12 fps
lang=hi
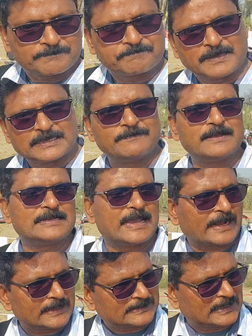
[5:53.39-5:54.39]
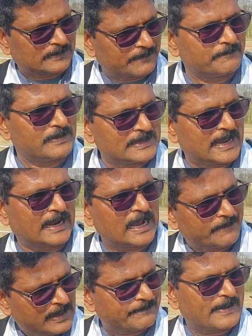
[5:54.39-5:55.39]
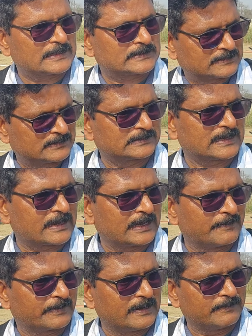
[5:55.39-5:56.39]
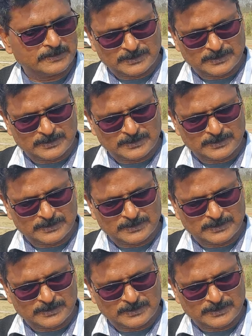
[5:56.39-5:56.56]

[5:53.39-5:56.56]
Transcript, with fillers: बीज मिल जाएगा क्षेत्र में मिल जाएगा हमारे पास इसका करीब करीब